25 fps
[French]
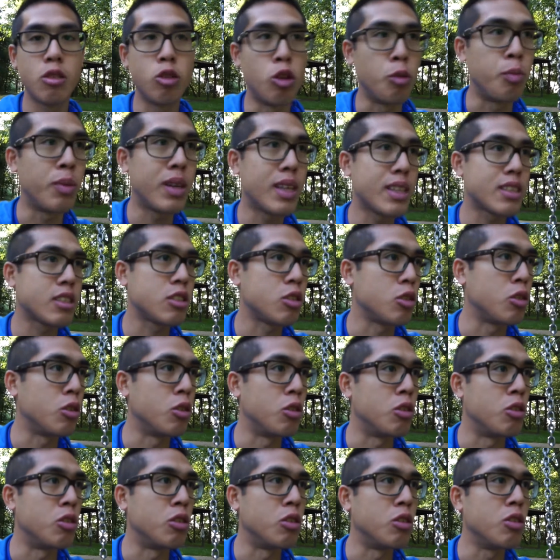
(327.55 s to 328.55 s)
De base,
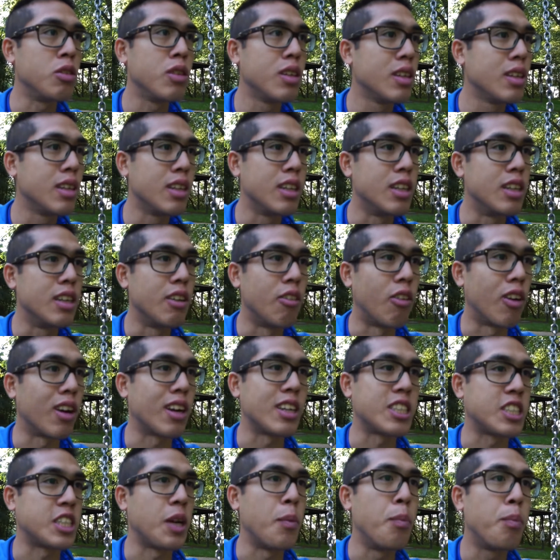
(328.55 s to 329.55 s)
euh,
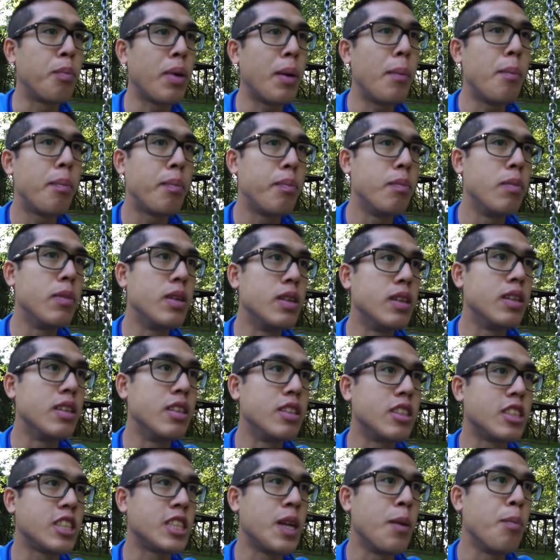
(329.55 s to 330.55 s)
voilà, j'aime pas,
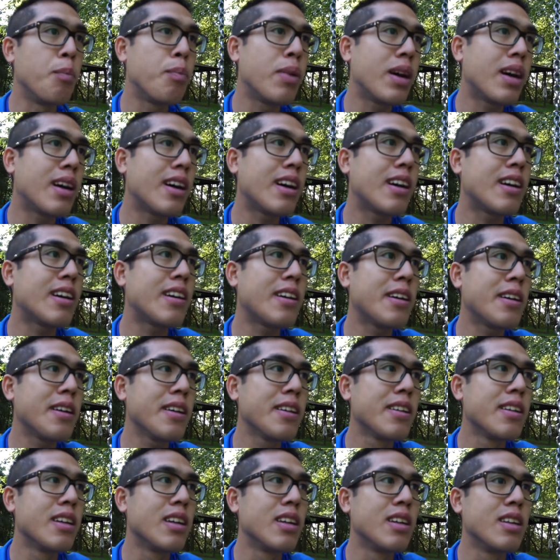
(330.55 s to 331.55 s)
j'aime
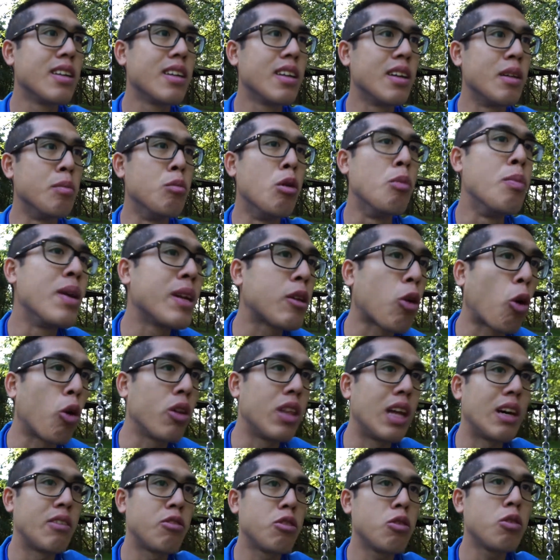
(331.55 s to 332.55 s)
pas me mettre
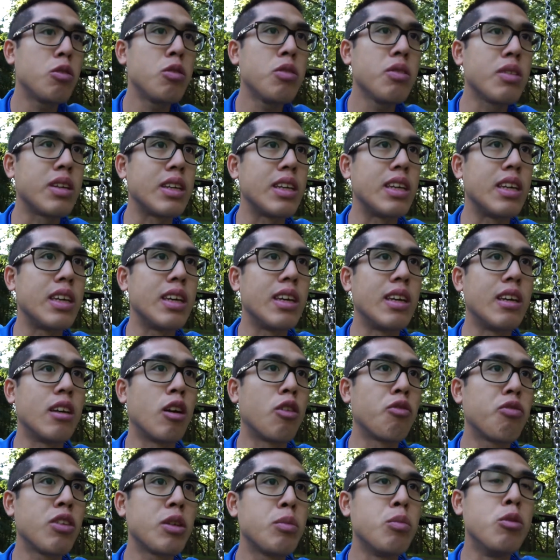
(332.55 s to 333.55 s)
en avant
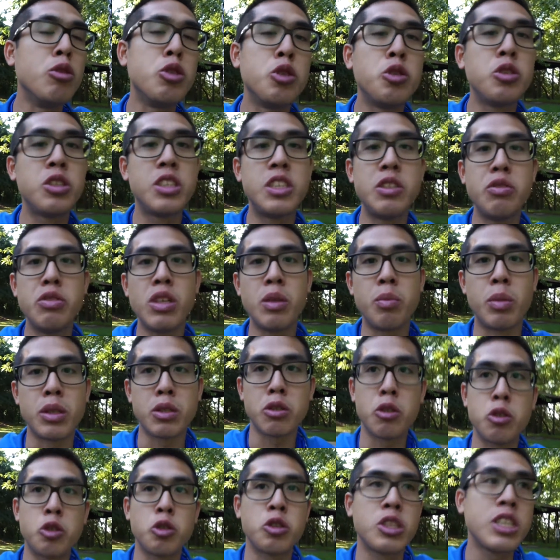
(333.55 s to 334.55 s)
et en fait me justifier,
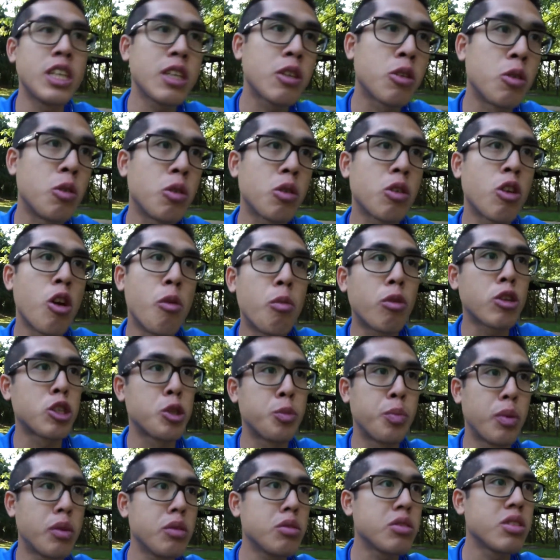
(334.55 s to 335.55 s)
parce que je sais que comment
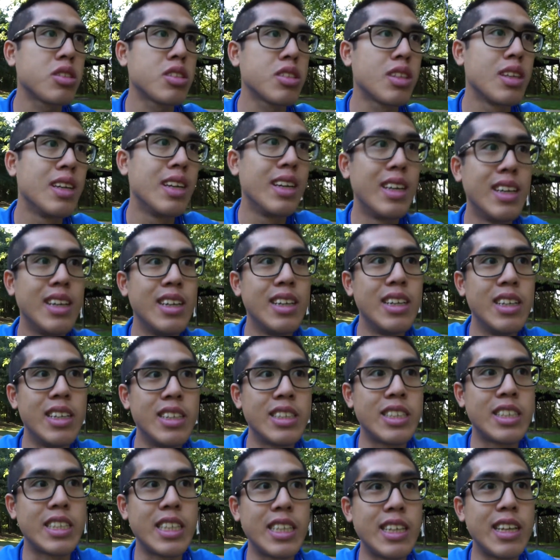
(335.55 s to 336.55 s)
je pense,
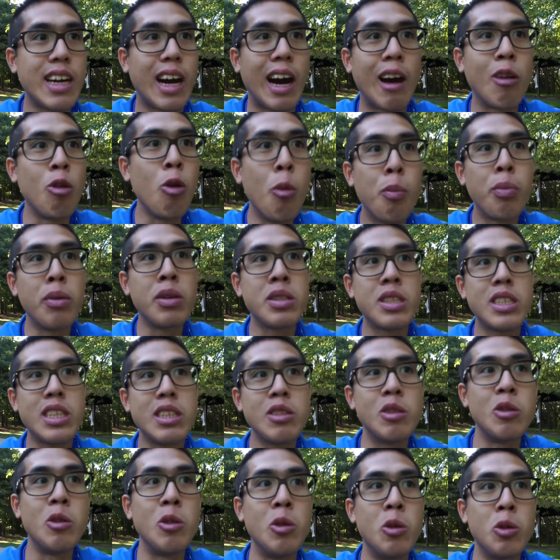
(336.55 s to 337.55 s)
c'est à
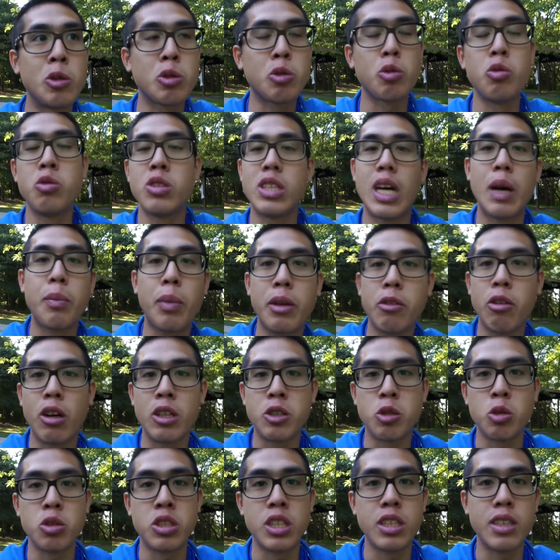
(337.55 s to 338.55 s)
l'opposé de ce qu'on nous a appris dans
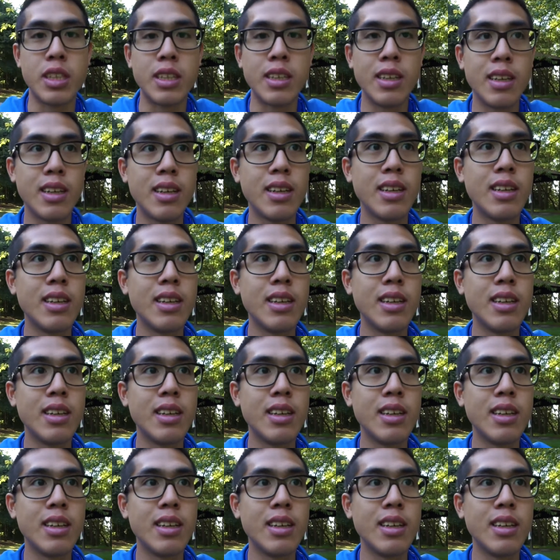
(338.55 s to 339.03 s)
la société.